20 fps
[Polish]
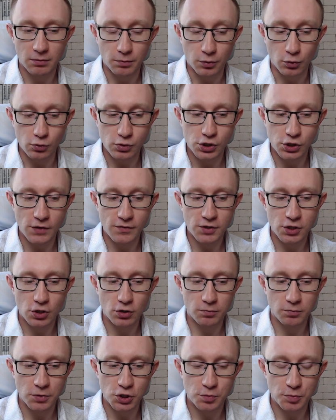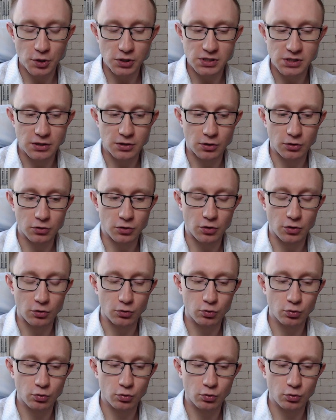plus 95% rok do roku.